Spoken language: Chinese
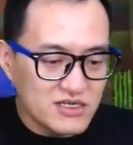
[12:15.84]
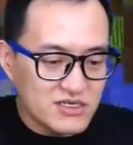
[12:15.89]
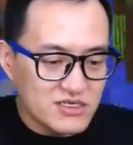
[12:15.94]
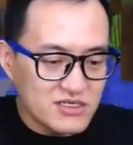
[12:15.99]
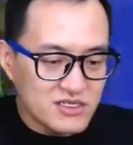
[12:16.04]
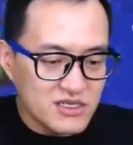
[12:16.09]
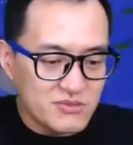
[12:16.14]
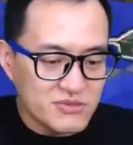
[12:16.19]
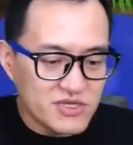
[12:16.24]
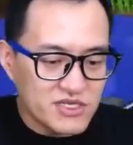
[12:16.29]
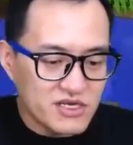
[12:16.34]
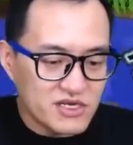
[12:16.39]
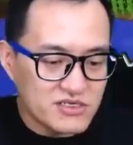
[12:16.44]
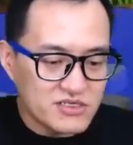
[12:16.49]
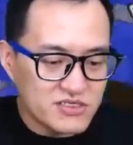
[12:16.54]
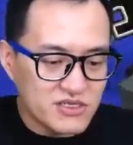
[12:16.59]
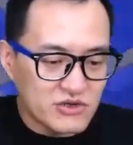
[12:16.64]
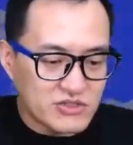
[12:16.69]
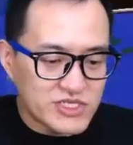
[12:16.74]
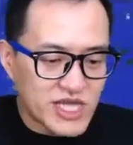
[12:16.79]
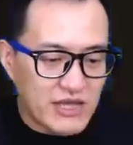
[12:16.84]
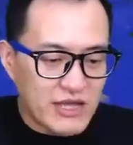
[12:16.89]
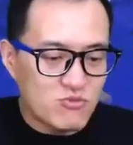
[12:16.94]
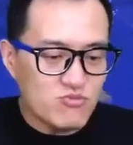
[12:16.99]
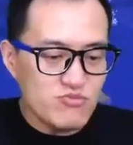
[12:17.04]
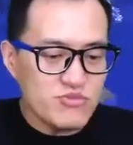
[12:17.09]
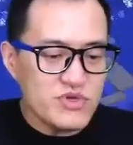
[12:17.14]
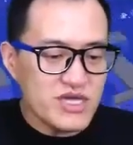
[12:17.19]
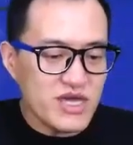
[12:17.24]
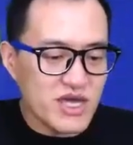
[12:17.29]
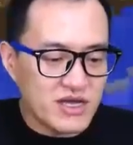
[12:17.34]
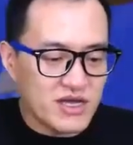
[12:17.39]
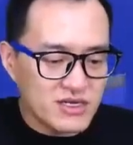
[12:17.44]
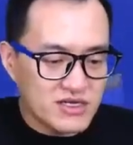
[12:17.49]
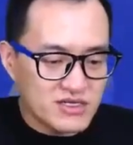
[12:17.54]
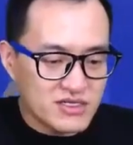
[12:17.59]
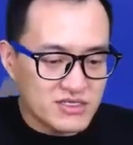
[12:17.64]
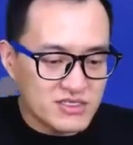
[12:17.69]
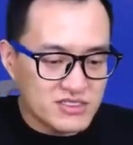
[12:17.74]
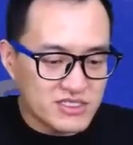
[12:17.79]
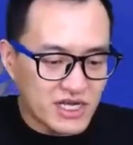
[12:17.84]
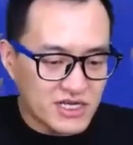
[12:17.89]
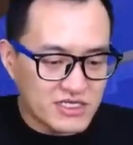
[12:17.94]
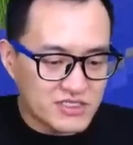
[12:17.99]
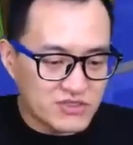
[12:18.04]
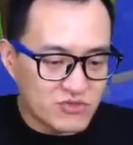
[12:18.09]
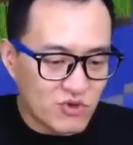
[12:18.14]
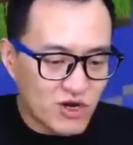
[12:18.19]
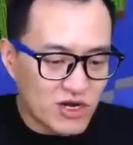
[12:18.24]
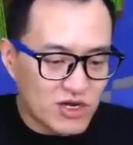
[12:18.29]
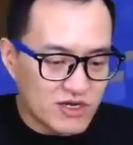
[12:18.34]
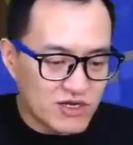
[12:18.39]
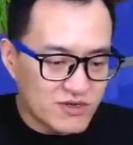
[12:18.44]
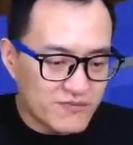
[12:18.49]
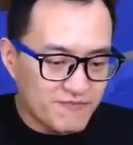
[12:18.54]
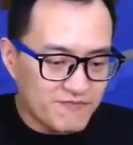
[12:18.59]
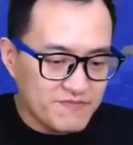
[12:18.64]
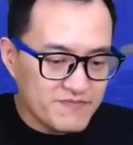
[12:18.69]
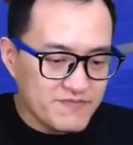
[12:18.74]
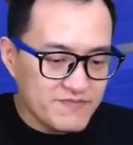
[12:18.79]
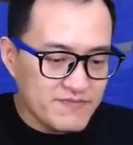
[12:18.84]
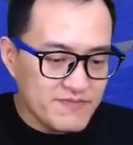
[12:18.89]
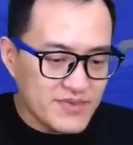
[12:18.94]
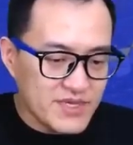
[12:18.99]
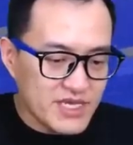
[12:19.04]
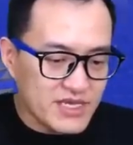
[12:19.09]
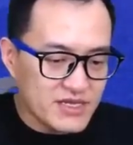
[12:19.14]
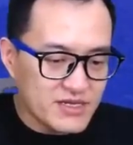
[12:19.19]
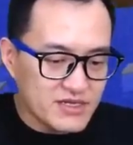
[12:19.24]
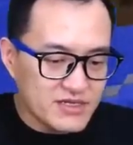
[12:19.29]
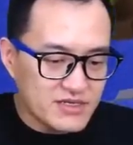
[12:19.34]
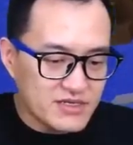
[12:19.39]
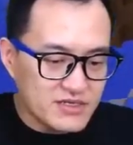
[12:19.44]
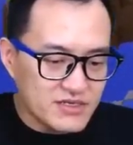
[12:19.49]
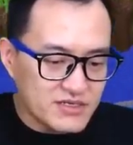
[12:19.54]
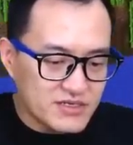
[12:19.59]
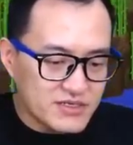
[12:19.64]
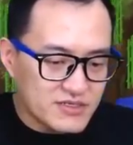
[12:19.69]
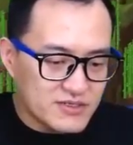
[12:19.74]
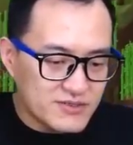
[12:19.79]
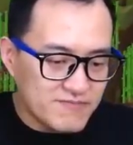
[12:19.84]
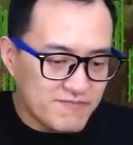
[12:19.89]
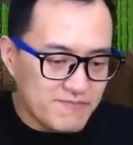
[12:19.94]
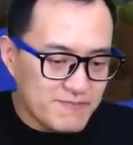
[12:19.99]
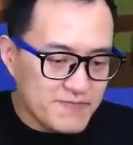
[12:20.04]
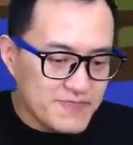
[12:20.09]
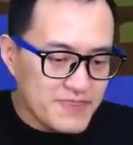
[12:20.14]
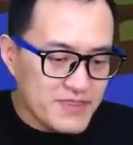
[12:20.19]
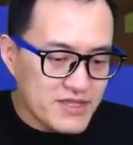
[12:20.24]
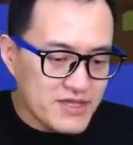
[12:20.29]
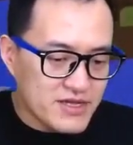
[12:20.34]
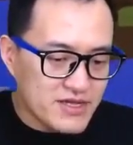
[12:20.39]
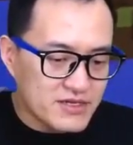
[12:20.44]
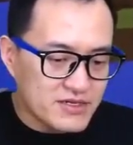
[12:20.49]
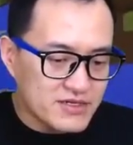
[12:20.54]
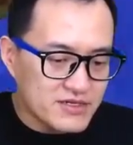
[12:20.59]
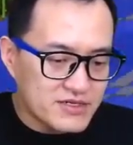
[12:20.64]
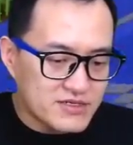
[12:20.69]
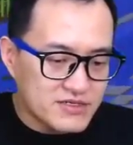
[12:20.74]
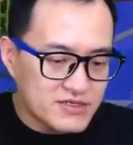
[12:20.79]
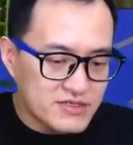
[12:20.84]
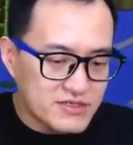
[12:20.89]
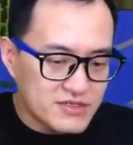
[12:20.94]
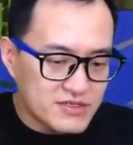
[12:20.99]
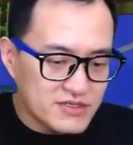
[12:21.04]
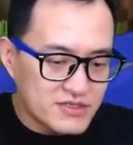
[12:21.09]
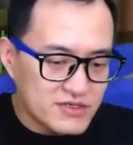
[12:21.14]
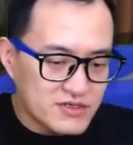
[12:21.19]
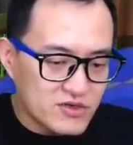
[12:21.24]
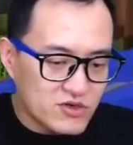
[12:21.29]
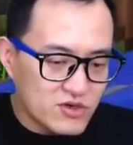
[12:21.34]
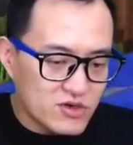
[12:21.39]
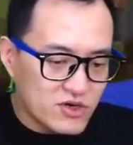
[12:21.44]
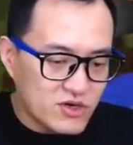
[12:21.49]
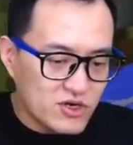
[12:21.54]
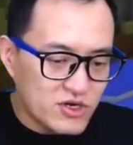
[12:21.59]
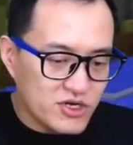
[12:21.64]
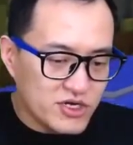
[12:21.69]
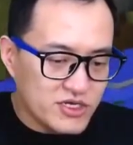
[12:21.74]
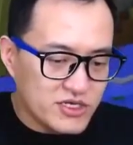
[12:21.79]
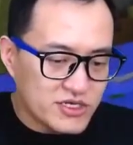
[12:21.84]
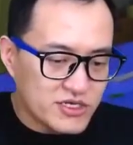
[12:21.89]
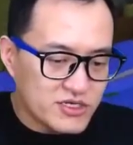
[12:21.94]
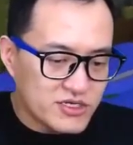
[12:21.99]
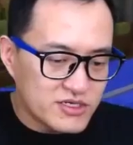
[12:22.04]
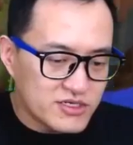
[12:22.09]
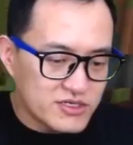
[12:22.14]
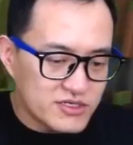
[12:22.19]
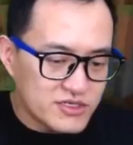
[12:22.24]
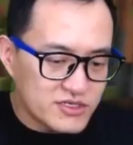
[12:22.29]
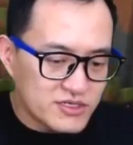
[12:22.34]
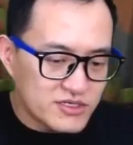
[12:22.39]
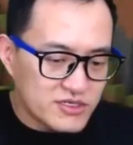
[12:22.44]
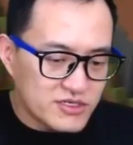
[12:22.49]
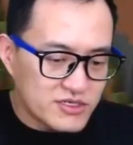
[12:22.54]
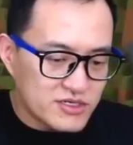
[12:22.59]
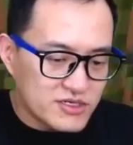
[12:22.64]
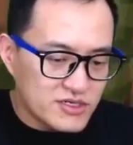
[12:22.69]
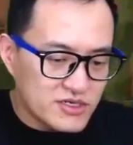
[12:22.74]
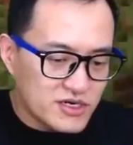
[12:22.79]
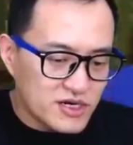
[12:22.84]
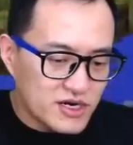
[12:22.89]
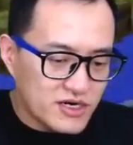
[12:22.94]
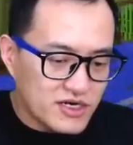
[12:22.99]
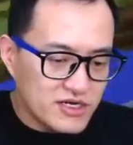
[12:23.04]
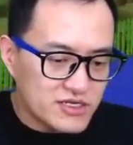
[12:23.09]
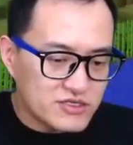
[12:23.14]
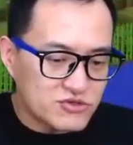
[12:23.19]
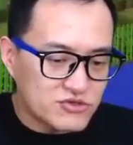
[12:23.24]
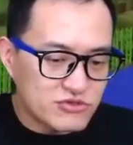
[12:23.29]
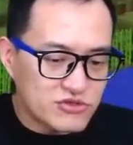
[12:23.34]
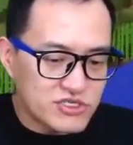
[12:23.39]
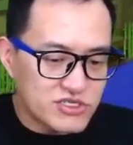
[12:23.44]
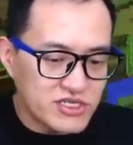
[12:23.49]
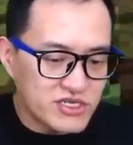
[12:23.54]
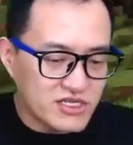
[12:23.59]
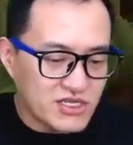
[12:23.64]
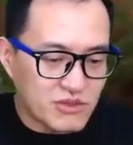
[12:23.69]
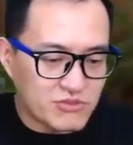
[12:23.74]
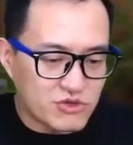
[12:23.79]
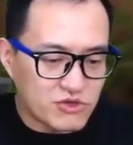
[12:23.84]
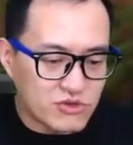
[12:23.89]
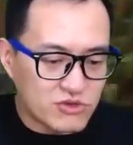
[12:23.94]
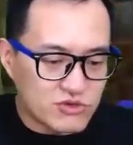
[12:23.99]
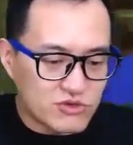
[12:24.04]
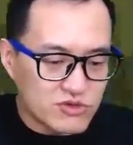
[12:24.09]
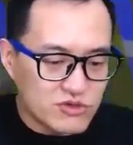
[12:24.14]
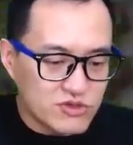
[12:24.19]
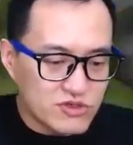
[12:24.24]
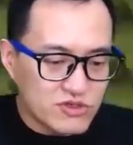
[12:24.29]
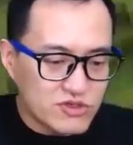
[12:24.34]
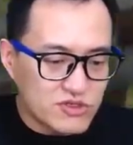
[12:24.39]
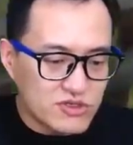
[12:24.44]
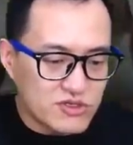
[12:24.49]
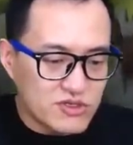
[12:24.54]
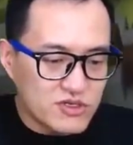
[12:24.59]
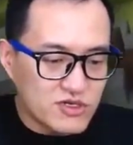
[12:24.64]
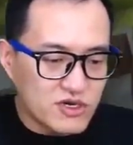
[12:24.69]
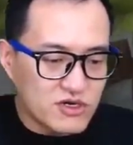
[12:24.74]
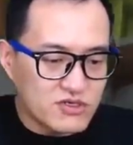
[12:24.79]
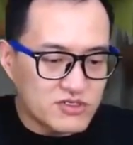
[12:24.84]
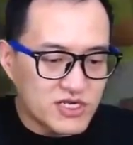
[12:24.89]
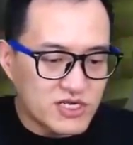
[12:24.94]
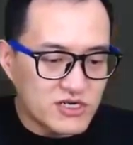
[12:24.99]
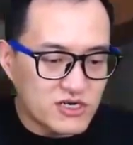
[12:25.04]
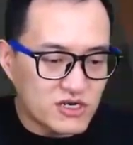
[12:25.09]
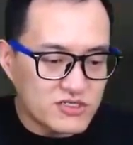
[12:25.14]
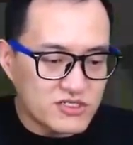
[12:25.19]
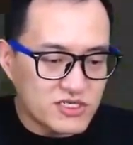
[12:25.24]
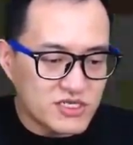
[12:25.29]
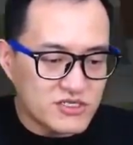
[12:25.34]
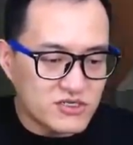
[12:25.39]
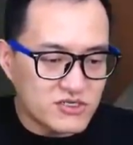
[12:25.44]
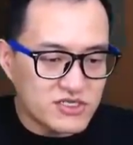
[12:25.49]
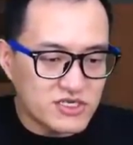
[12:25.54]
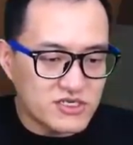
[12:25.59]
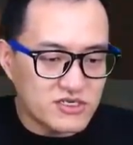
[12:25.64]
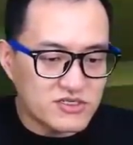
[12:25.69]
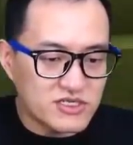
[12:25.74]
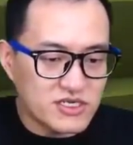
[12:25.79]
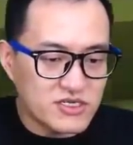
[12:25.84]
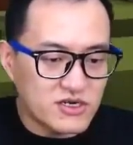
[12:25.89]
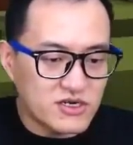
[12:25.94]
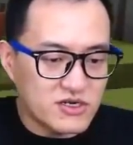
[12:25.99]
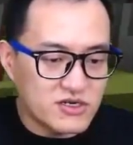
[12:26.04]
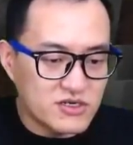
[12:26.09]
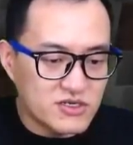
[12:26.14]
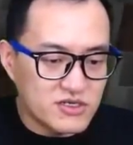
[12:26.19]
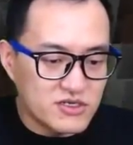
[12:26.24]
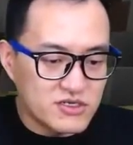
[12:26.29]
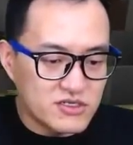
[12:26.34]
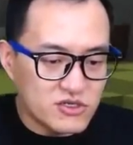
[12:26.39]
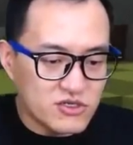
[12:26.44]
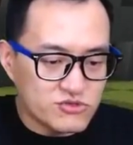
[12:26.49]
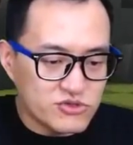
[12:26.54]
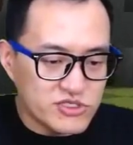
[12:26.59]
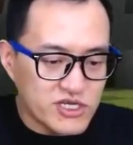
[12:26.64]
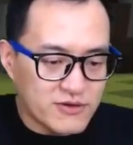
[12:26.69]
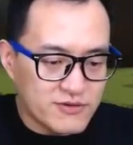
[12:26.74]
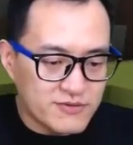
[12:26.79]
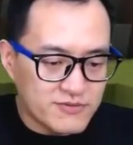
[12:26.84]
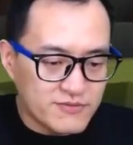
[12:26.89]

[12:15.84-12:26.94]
特别像是草剑。咩！吓死我！咩！咩！嗨嗨，总是那个打不中。好，再找，再找，再找，再找。道具箱，